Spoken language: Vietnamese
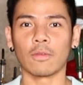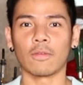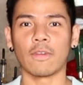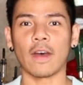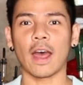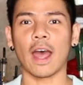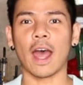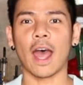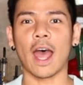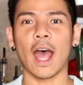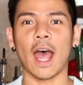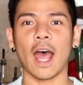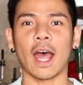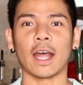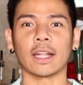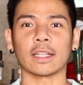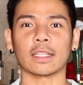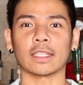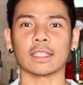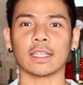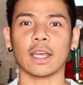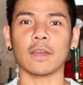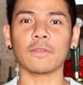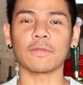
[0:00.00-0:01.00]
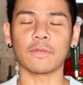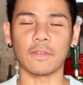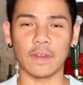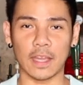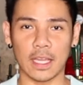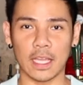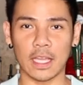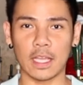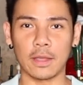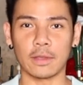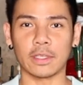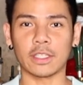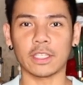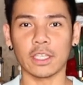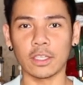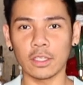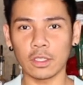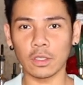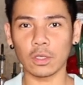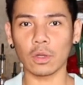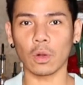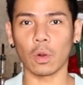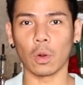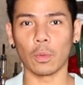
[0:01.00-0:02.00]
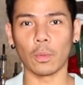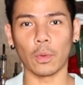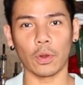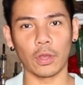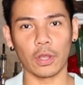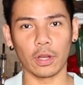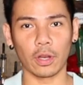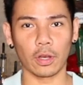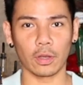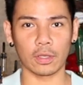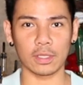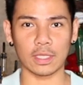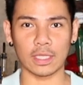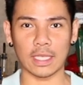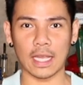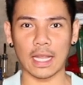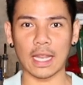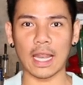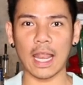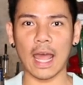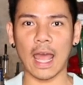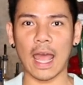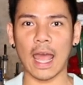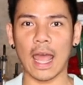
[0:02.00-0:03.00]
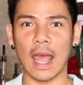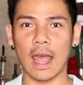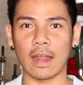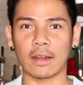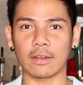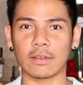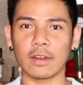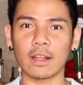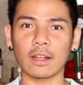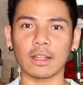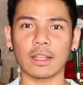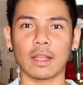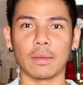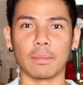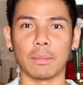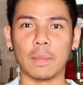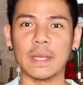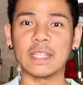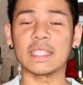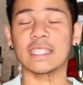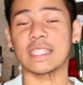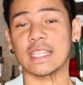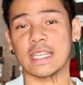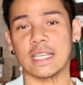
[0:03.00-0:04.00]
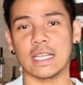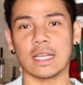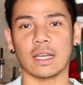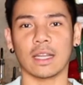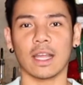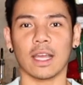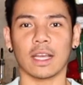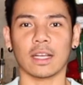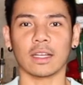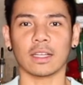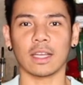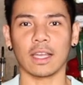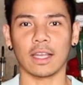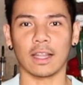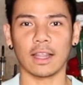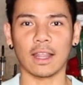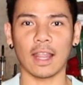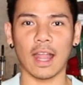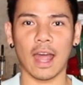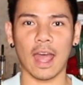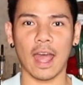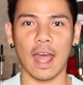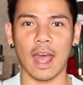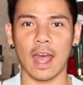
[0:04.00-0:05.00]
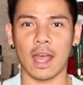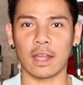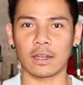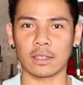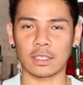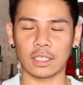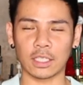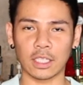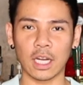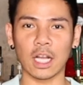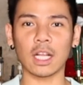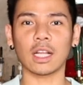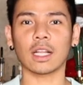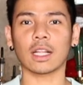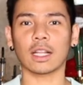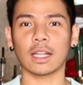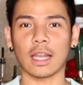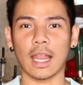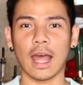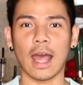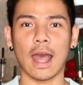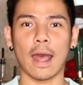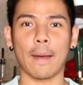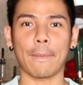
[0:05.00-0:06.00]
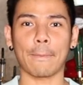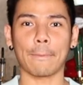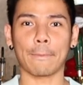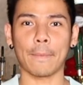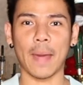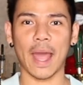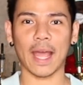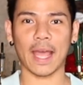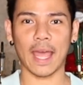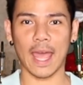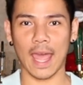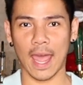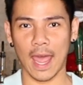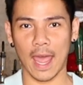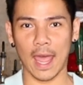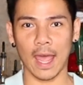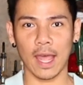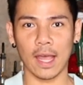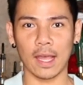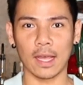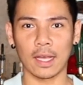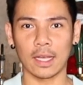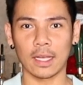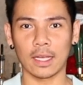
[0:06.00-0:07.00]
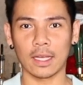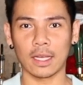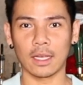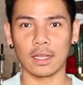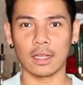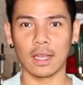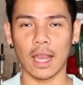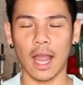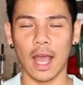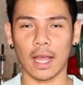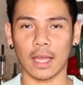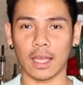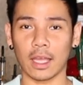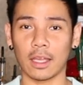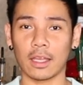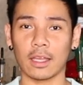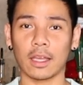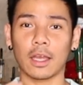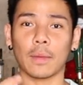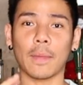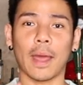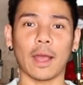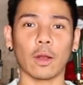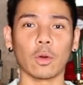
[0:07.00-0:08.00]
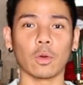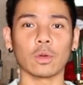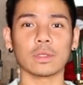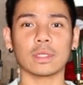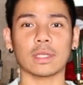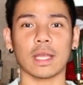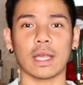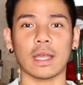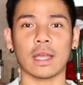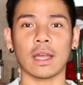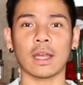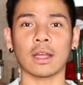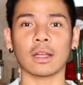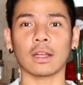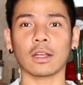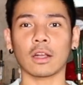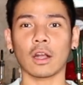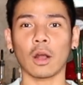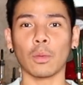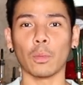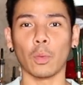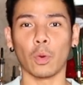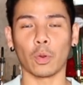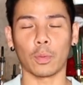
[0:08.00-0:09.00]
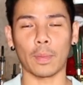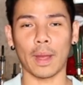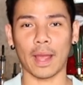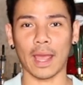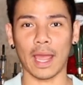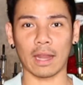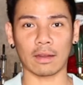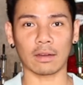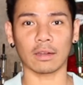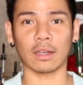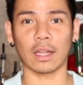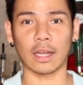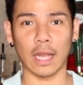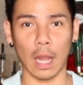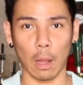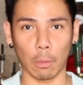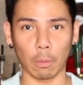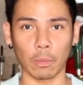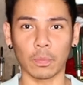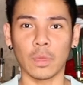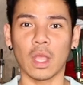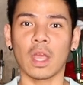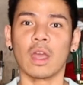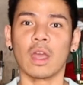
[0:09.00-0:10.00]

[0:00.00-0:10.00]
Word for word: Và cái vị chính của Mojito sẽ là rất là minty, ở đây có nghĩa là rất là bạc hà. Là khi các bạn uống sẽ có mùi bạc hà rất là nồng.